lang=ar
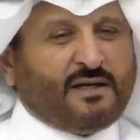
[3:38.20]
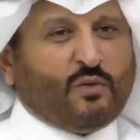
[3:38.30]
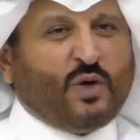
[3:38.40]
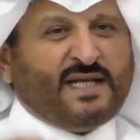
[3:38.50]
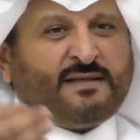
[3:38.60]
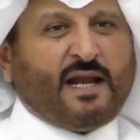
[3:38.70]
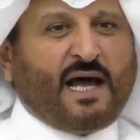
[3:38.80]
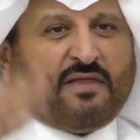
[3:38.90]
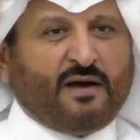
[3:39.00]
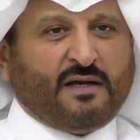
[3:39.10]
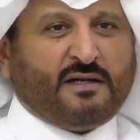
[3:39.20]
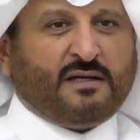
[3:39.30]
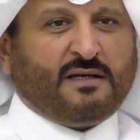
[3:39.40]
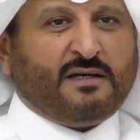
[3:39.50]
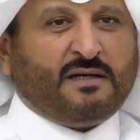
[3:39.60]
وليد اللحظه
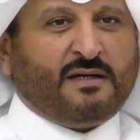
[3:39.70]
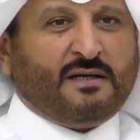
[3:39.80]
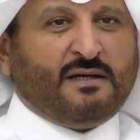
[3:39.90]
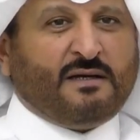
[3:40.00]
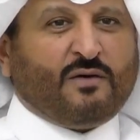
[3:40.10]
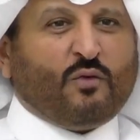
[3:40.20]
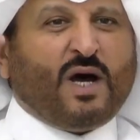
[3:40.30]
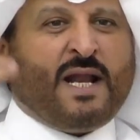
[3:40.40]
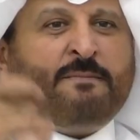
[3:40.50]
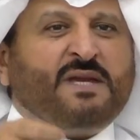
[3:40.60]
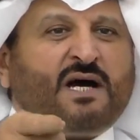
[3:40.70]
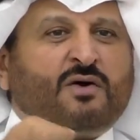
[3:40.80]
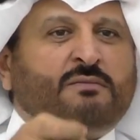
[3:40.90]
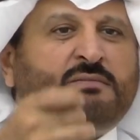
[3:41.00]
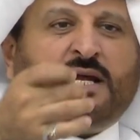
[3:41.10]
ولم
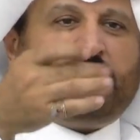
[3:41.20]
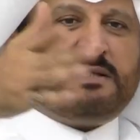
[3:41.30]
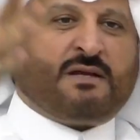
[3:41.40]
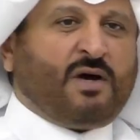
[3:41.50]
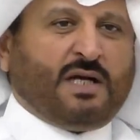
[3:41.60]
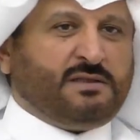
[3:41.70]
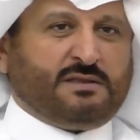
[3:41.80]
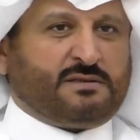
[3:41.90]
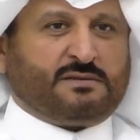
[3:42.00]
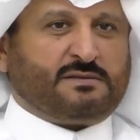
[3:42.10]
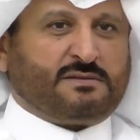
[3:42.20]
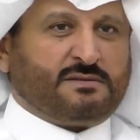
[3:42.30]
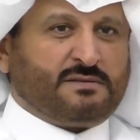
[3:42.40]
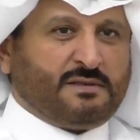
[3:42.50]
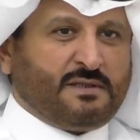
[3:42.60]
يخرم منها بيتا واحد
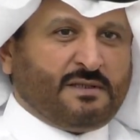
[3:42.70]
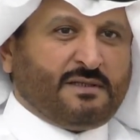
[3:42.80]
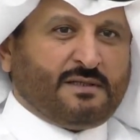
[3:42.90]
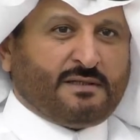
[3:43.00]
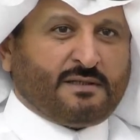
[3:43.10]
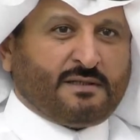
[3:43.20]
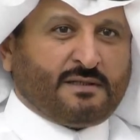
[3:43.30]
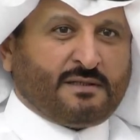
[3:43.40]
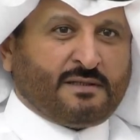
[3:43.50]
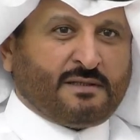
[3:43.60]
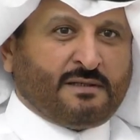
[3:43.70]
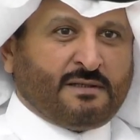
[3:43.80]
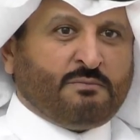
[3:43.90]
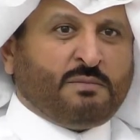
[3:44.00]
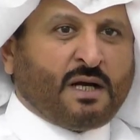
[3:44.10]
إيه، إيه، إيه، من قوله ولا من
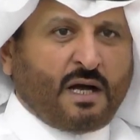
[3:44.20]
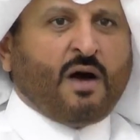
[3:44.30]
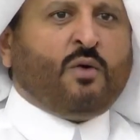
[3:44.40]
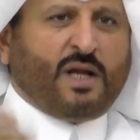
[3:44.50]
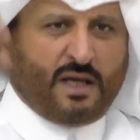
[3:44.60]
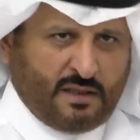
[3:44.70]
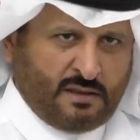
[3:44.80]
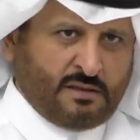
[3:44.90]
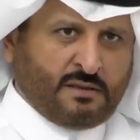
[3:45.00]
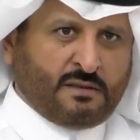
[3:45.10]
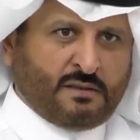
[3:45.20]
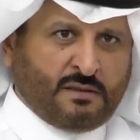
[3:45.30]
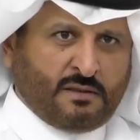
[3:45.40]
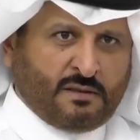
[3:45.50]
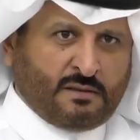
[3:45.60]
منقوله؟ من قوله, قوله نعم. الله نعم.
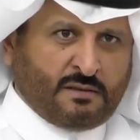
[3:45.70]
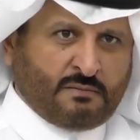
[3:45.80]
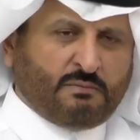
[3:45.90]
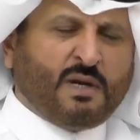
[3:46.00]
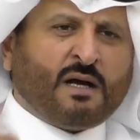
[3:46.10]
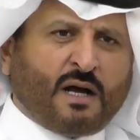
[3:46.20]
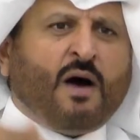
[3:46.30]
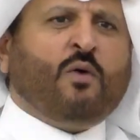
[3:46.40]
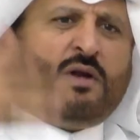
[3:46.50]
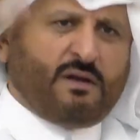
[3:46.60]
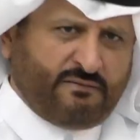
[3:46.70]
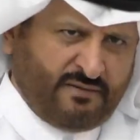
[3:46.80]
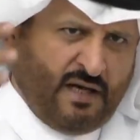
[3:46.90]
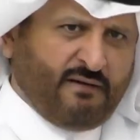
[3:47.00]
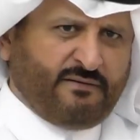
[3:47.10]
في حفله من قوله
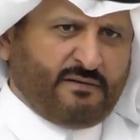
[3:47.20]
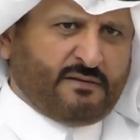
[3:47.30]
في حفل